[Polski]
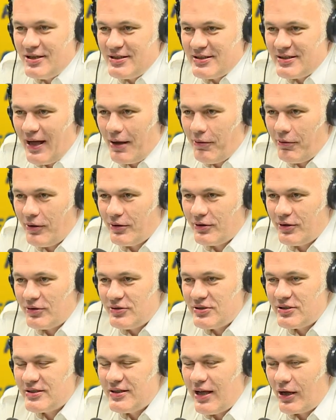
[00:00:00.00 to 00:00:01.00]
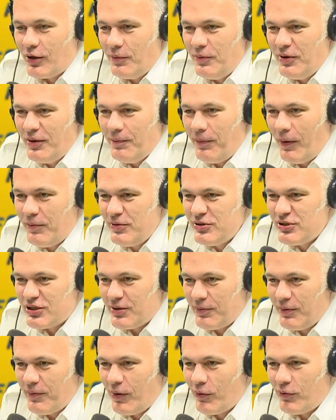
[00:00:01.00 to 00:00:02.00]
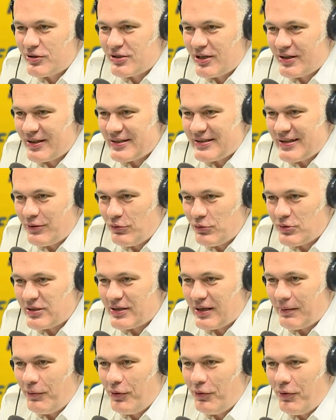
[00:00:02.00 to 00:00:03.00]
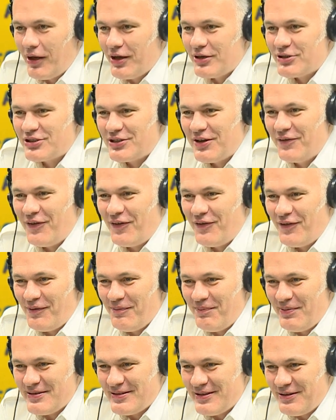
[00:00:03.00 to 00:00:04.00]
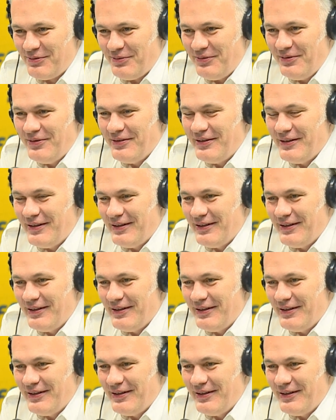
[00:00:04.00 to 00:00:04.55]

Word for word: się nie stało, to znakomity pomysł, żeby Małgorzata Sadurska była szefową PZU,